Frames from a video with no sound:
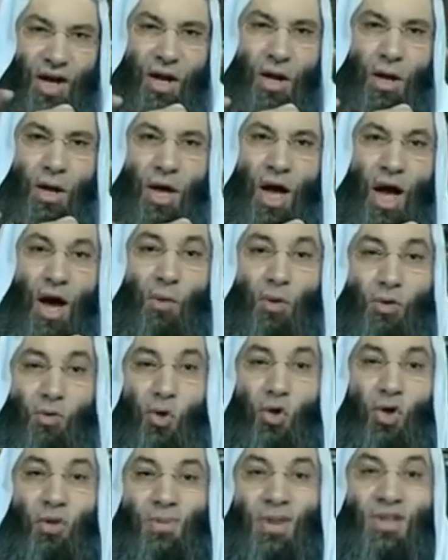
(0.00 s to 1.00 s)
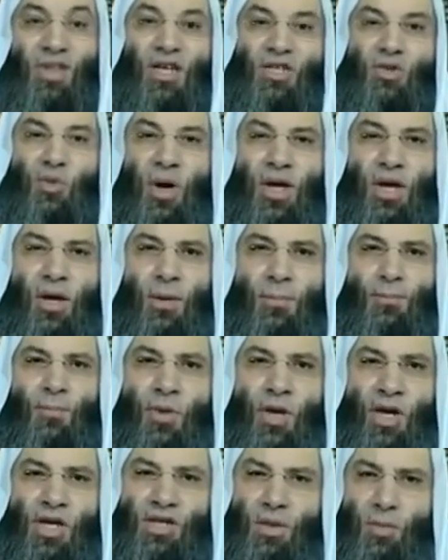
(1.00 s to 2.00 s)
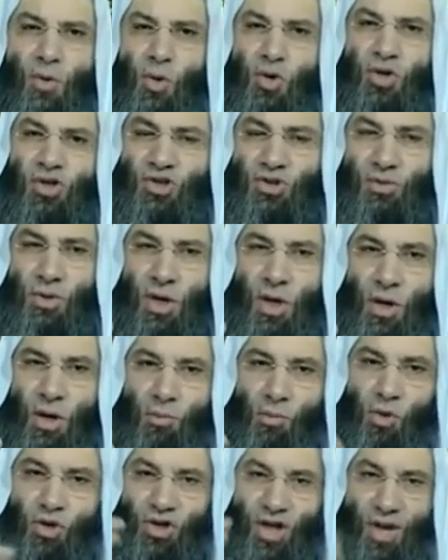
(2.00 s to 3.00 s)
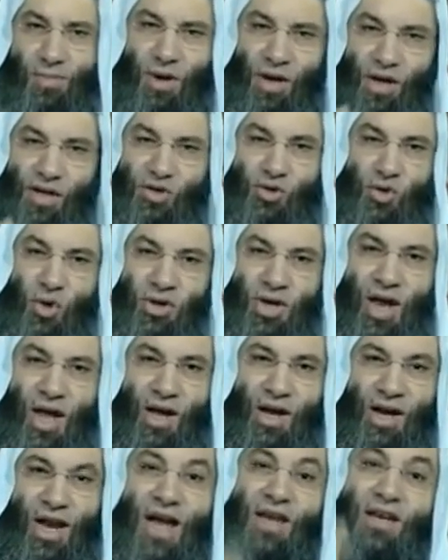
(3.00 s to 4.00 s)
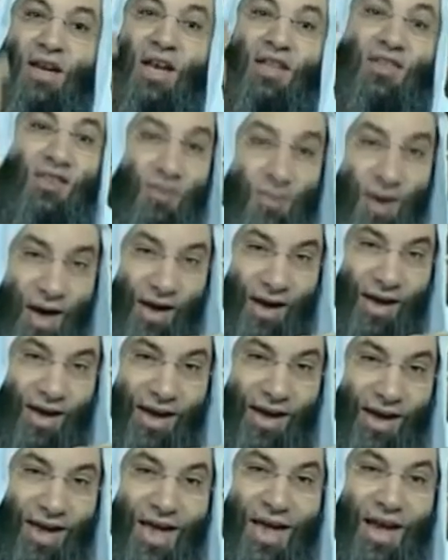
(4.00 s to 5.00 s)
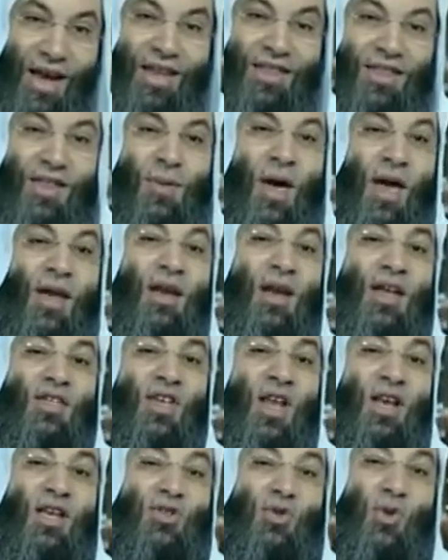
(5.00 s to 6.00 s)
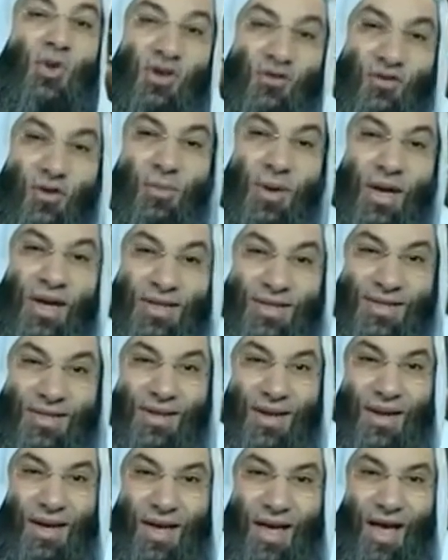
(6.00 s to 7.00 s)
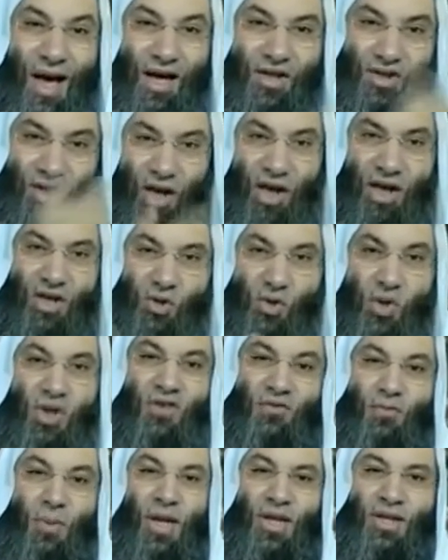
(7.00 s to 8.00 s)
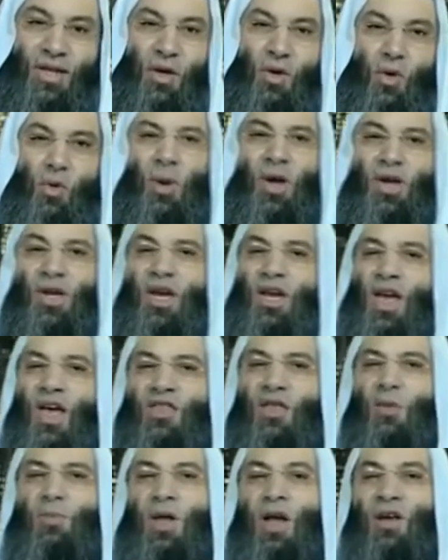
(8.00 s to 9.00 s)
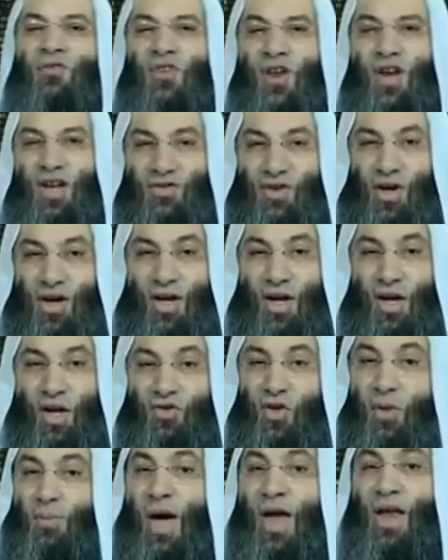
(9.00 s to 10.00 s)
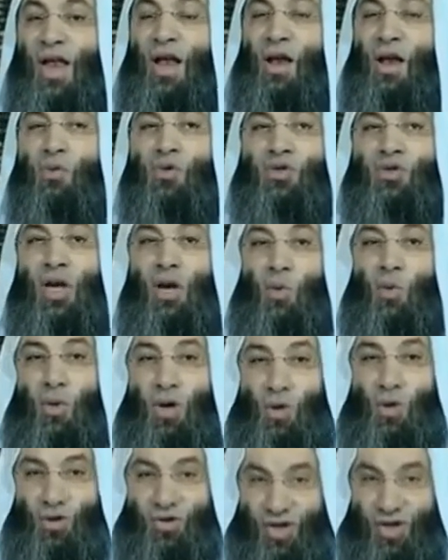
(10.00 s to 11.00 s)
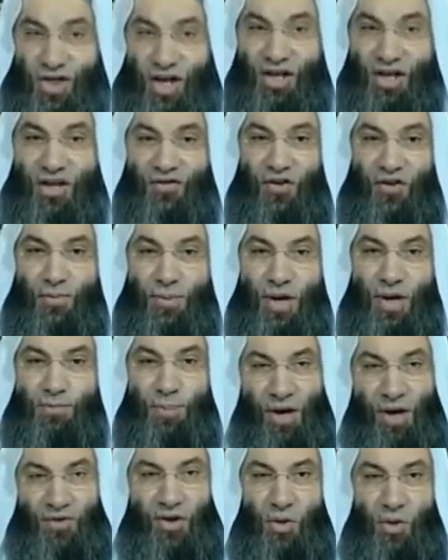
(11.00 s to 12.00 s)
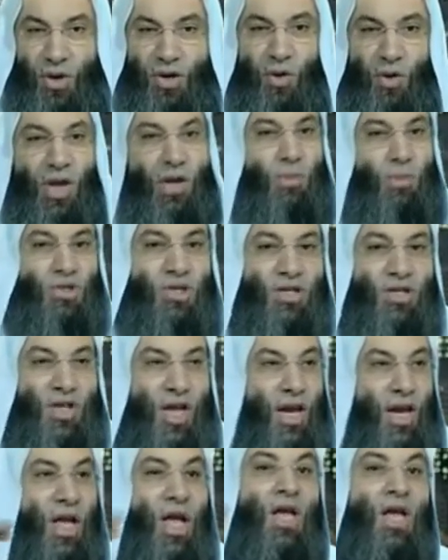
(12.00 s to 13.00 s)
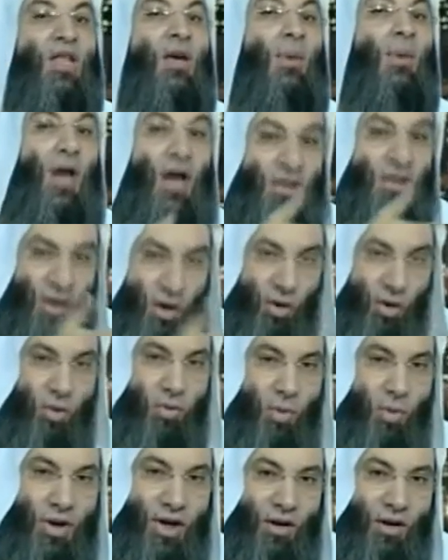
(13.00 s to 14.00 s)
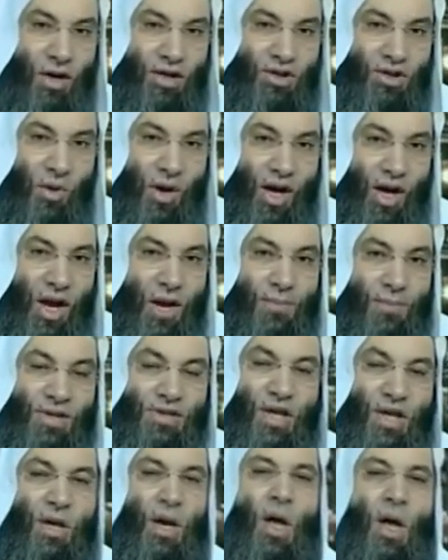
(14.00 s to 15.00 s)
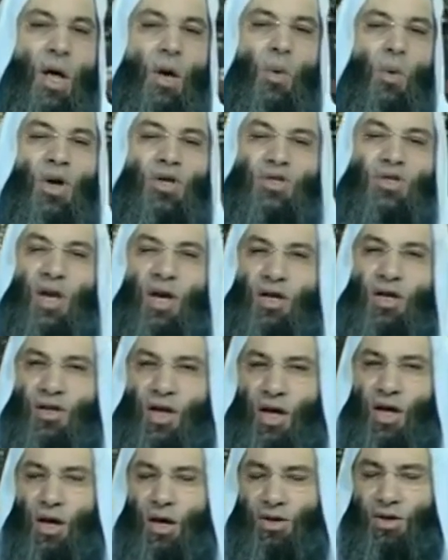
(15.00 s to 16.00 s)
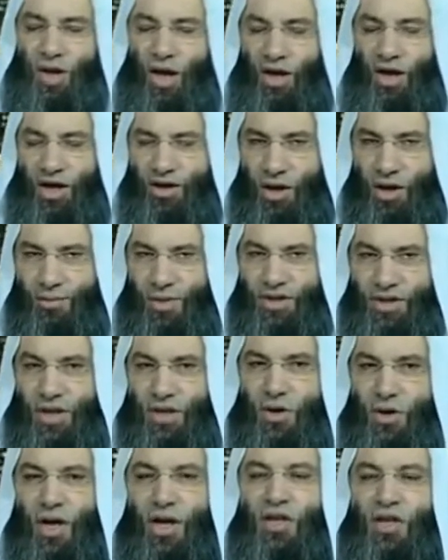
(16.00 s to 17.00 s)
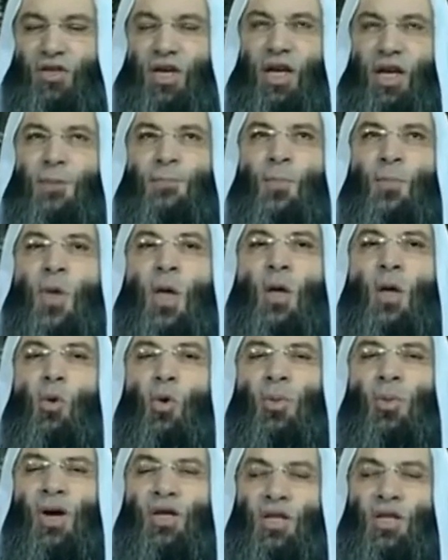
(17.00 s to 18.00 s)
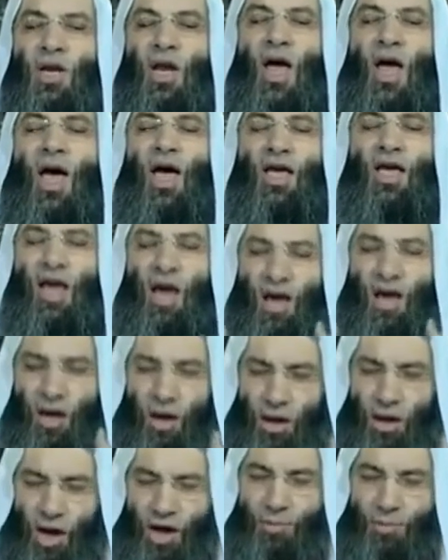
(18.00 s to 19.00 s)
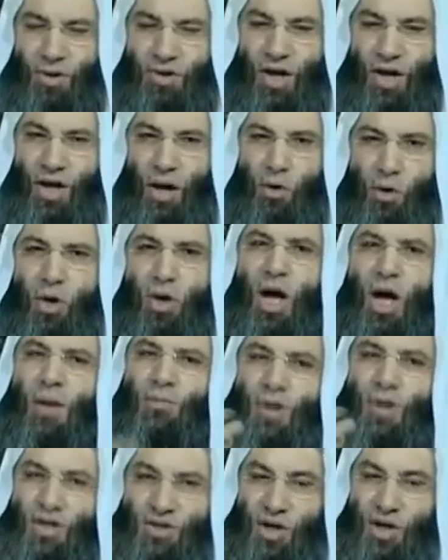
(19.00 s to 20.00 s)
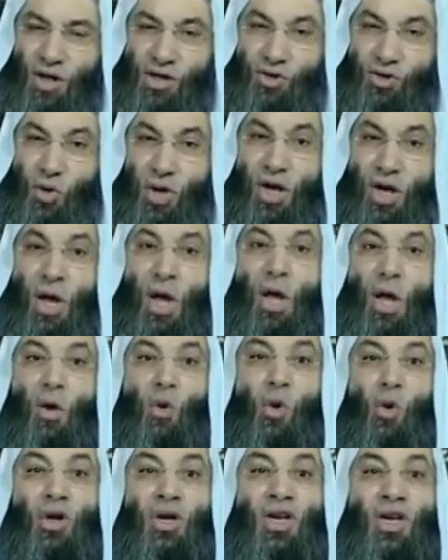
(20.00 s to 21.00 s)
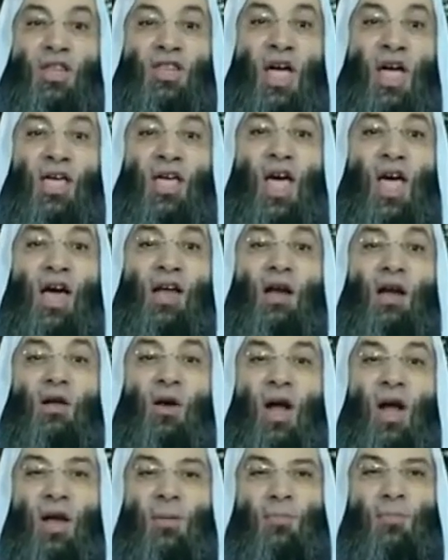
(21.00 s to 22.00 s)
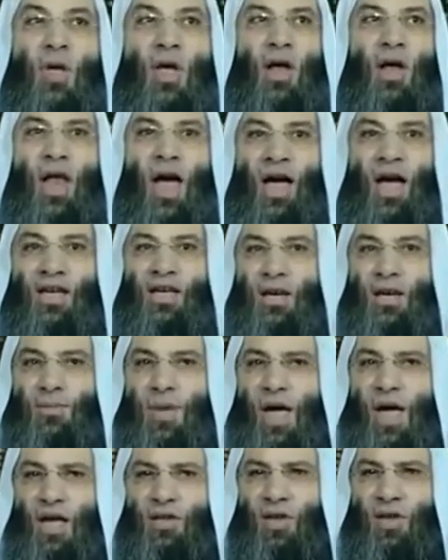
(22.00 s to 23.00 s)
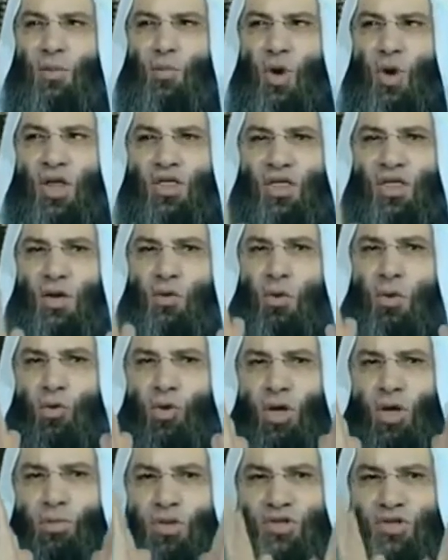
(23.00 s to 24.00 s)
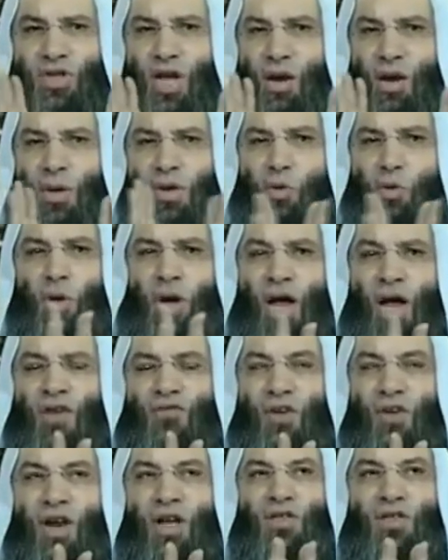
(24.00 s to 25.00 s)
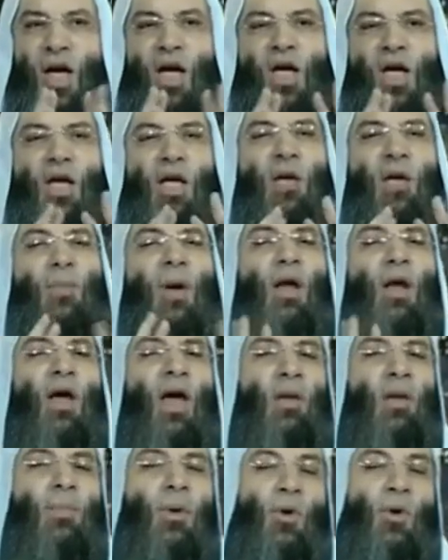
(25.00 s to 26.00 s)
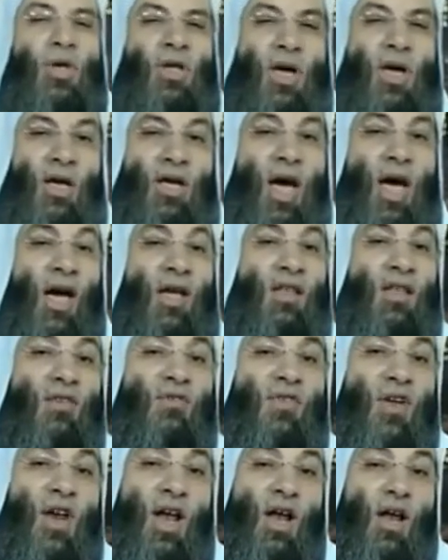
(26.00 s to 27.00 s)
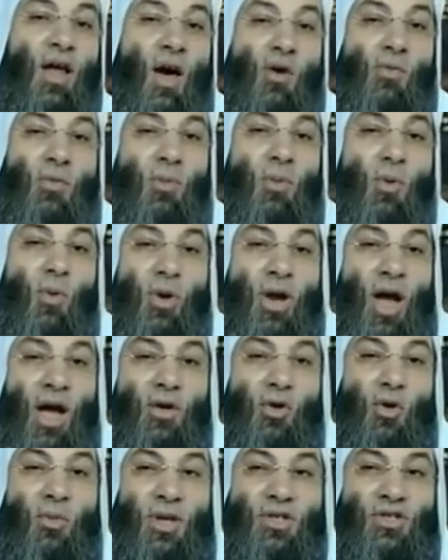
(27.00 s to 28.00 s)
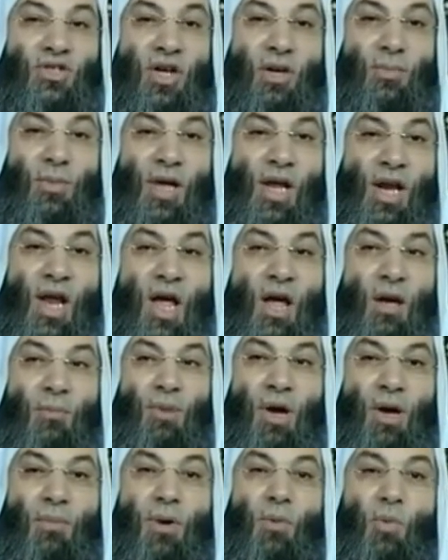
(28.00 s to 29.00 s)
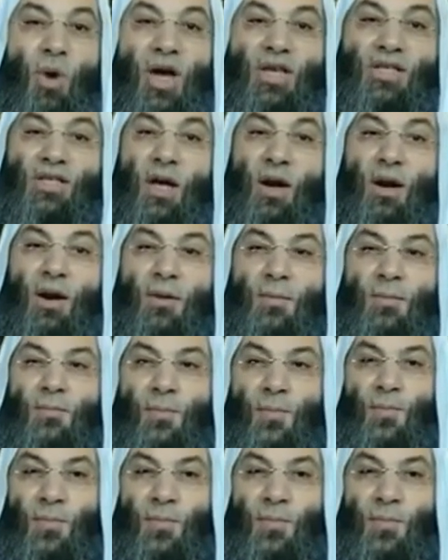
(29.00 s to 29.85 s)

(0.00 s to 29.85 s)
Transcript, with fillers: الصلاة حاول تروح بدري شوية إذا ما كنتش متبع للسنة لأن الاتباع إيه الاتباع أن أنا أصلي السنة في البيت أصلي السنة في بيتي وبعدين أذهب إلى الفريضة طب أنا لو لو, لو اتظرت في البيت بعض إخواني يقول لك مش هصلي طب خلاص أروح مبكرا شوية إلى المسجد وأصلي تحية المسجد ركعتين وبعدين أهيأ قلبي تهيئة أخرى أبدأ أصلي السنن كل ده تهيئة للقلب لحد ما يأتي المؤذن ويقيم الصلاة وادخل على الفريضة يبقى القلب هيئ ياخذ الفريق القومي بيكون عنده ماتش كبير بيعمل معسكر